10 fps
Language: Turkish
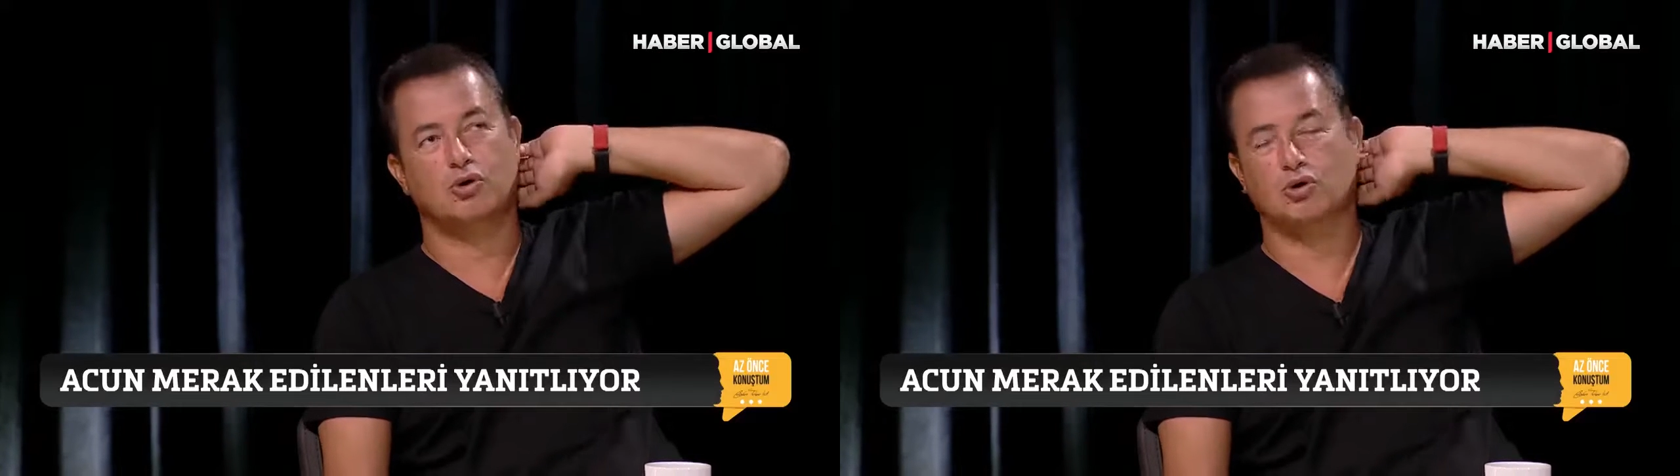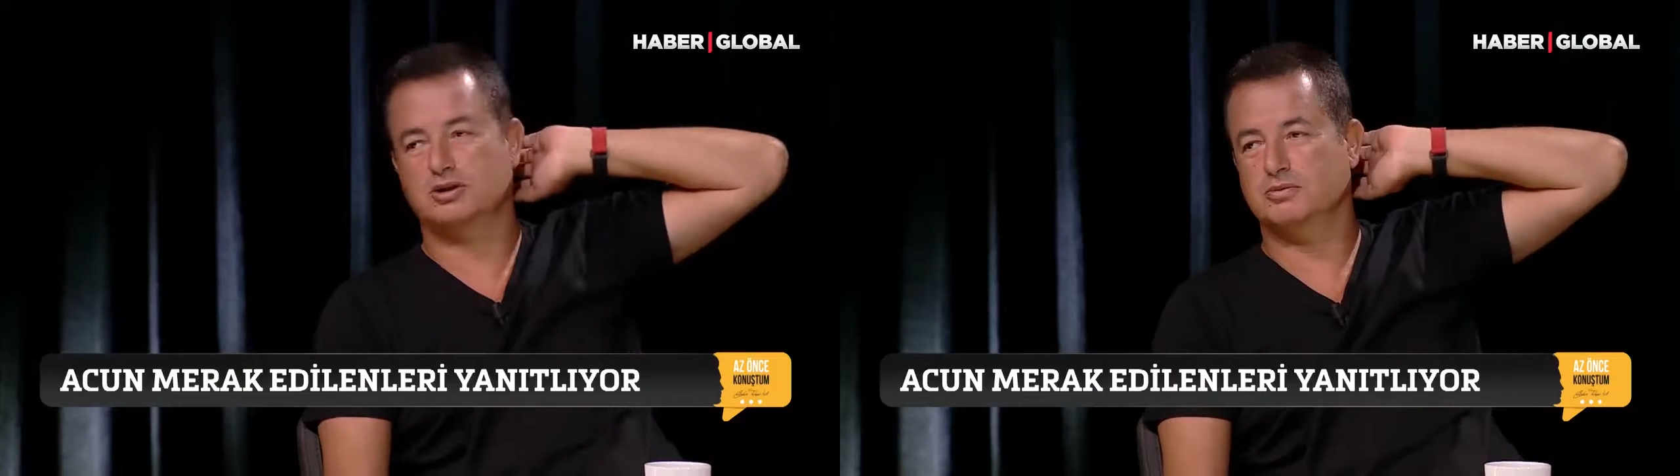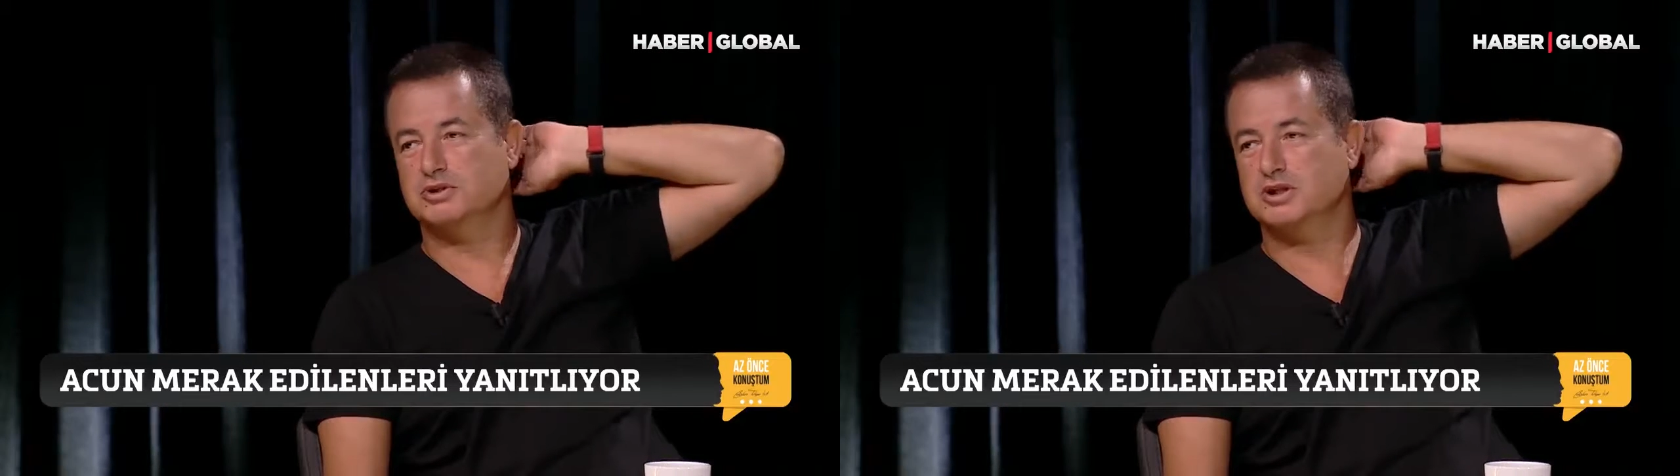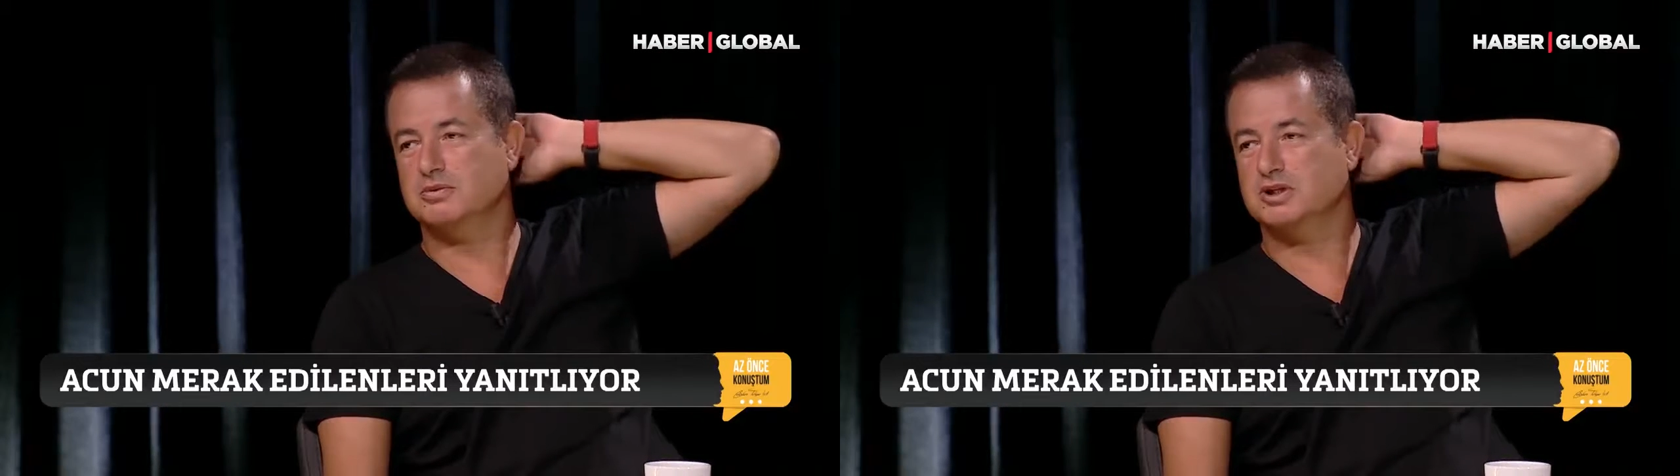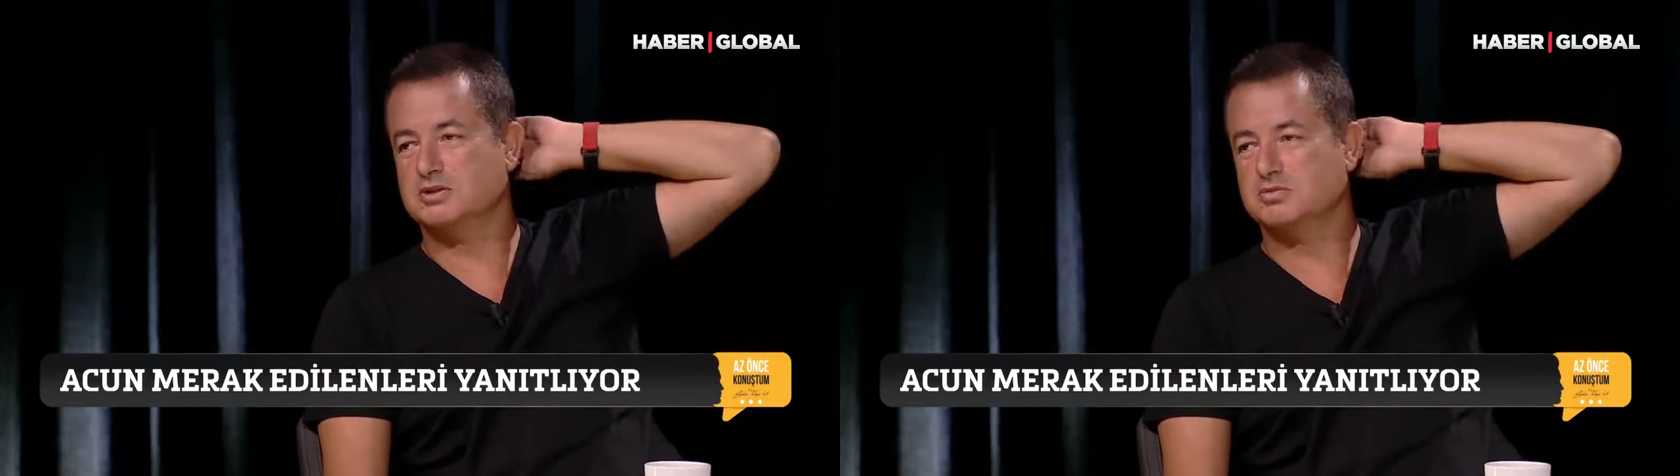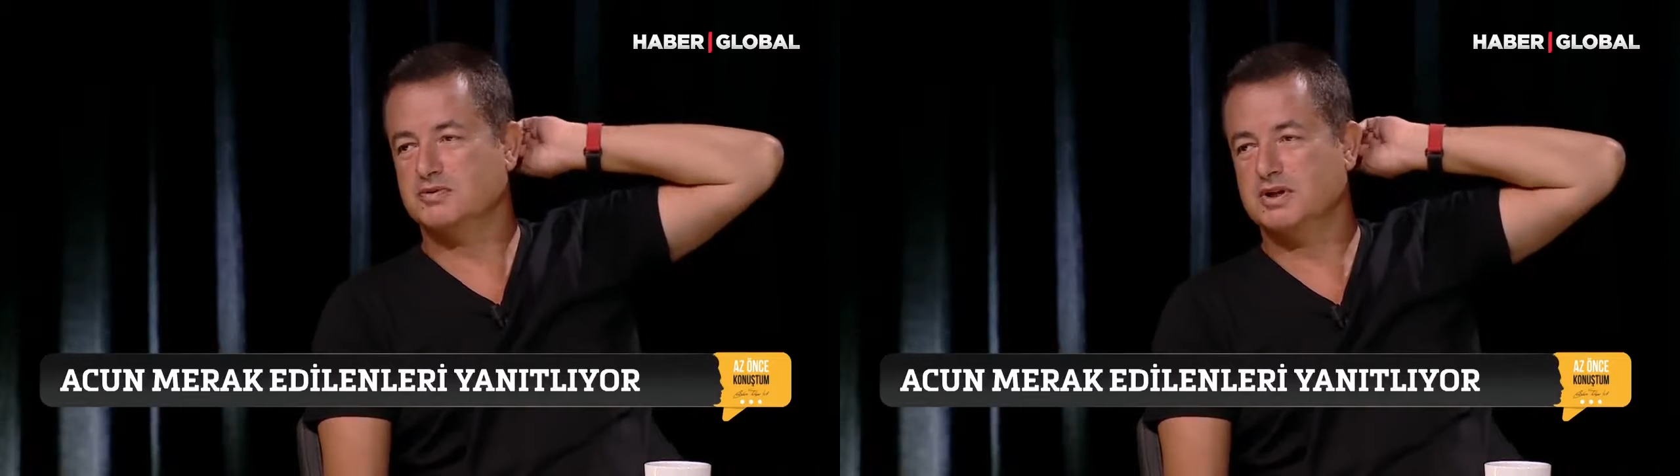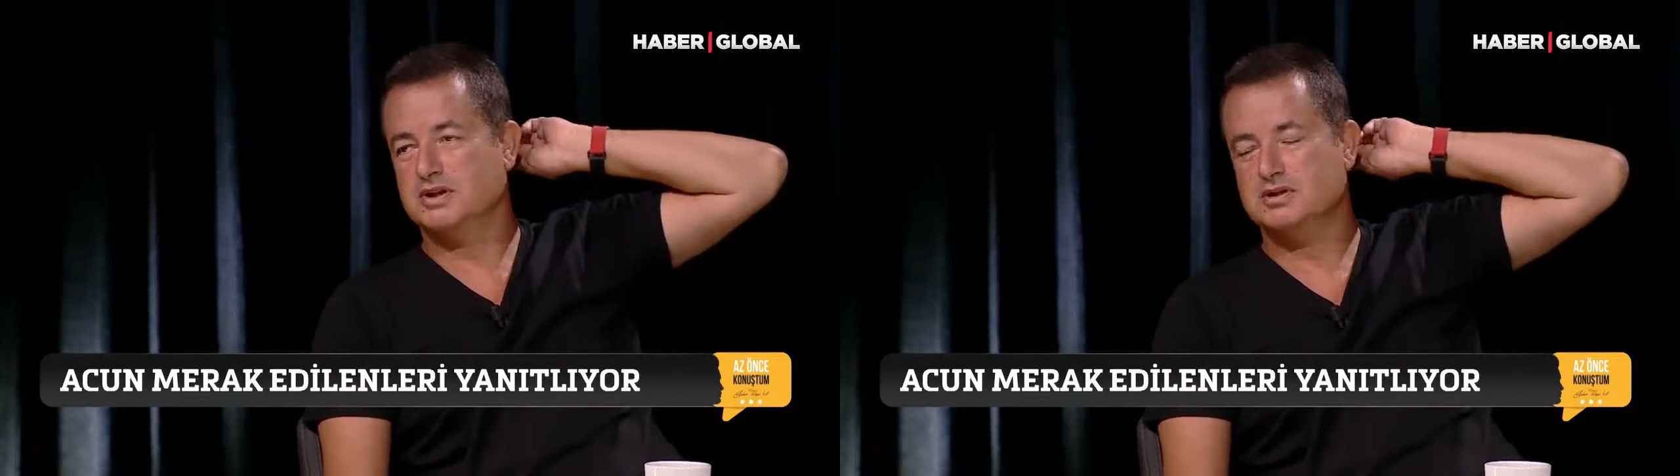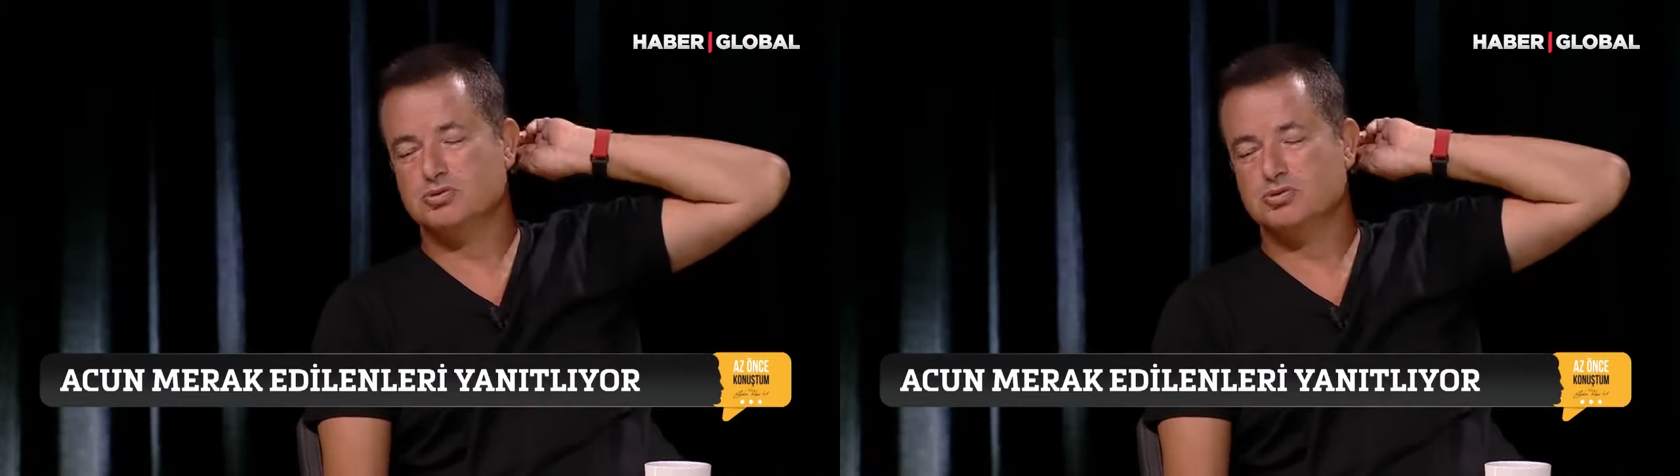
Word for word: Orada bir şey mi değişmiş falan diye.